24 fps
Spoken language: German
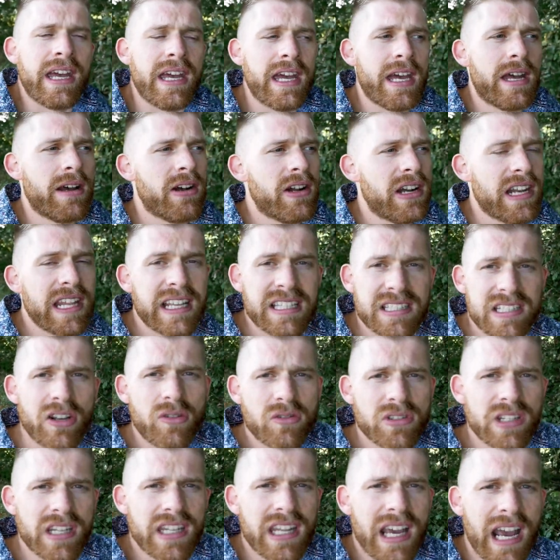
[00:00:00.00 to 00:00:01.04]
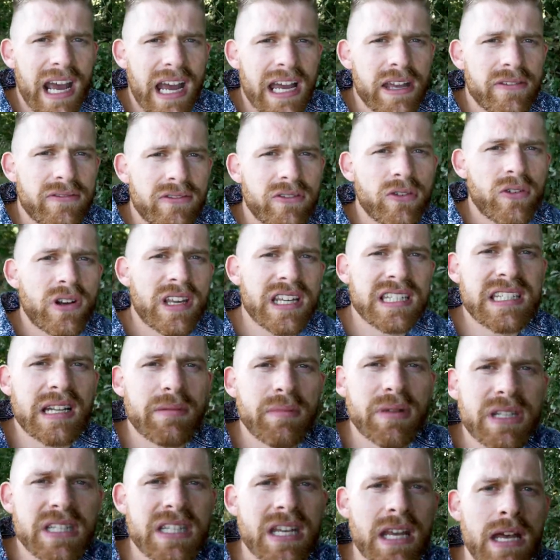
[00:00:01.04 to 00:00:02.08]
äh, legst die unter die Reifen und gehst
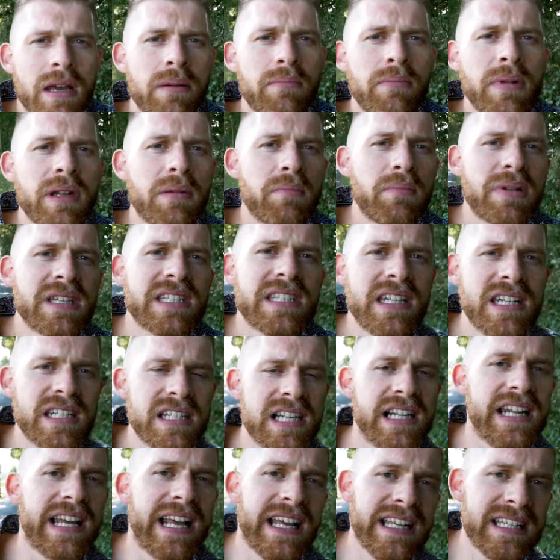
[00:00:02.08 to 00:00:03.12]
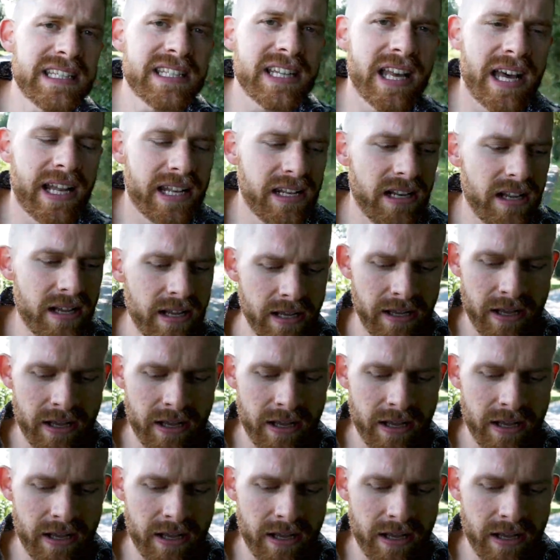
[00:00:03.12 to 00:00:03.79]
damit mit ein bisschen Intelligenz ran